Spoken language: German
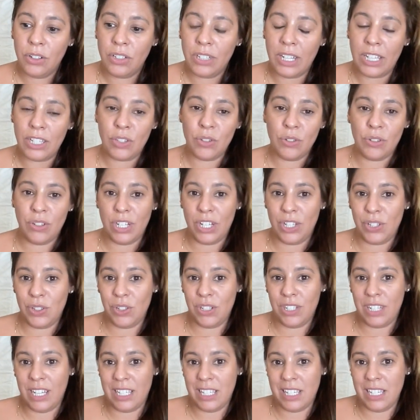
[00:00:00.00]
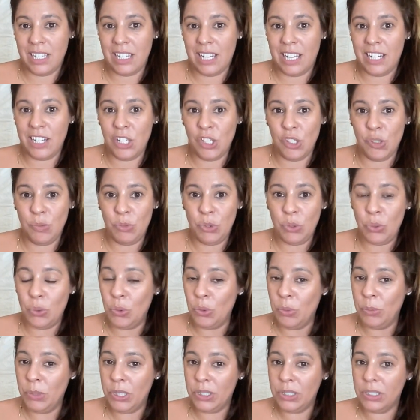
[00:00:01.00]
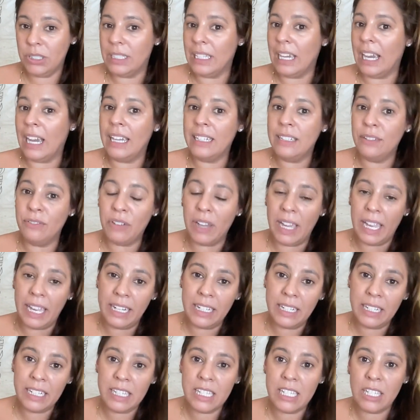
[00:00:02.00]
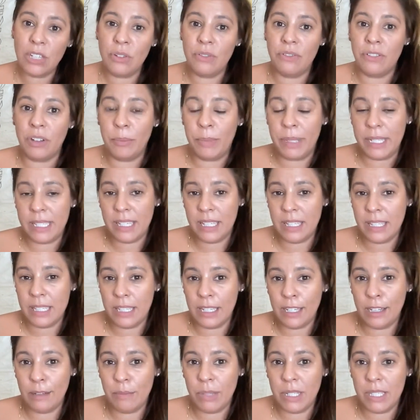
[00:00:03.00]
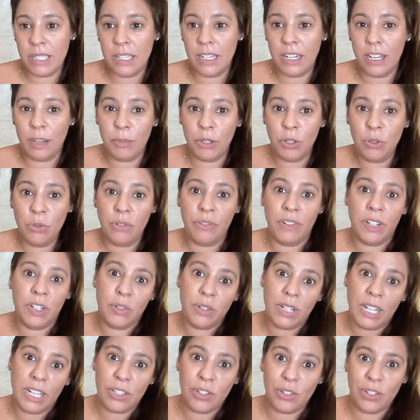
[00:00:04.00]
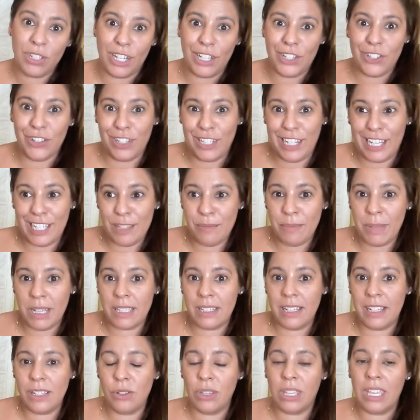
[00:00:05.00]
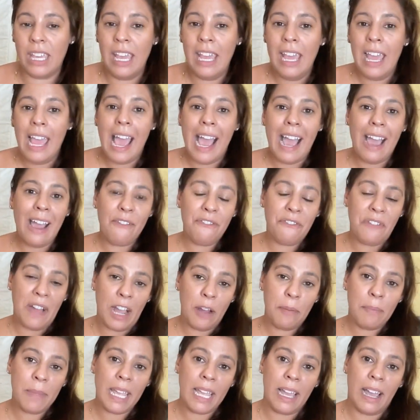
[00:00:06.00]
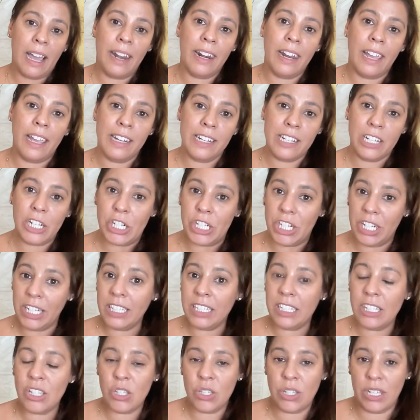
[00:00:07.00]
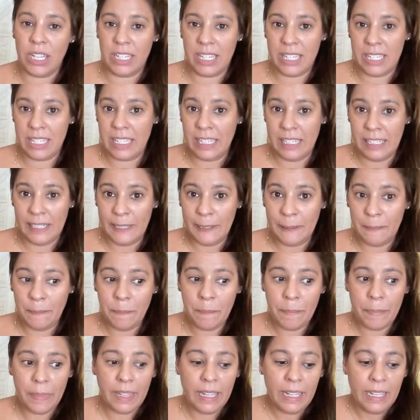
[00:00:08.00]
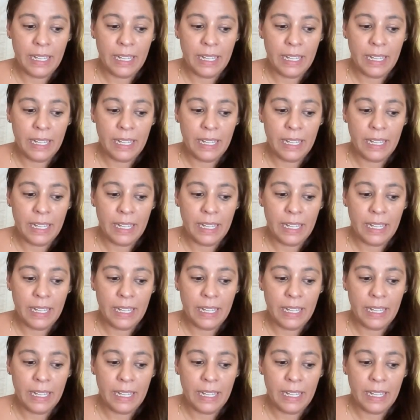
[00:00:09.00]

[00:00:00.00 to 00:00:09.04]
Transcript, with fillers: Das und das und das sind deine Symptome. Ja, die verändern sich und verbessern sich ein bisschen, aber nur wenn du das und das und das machst. Also ich fange mir ja an, eine Geschichte zu erzählen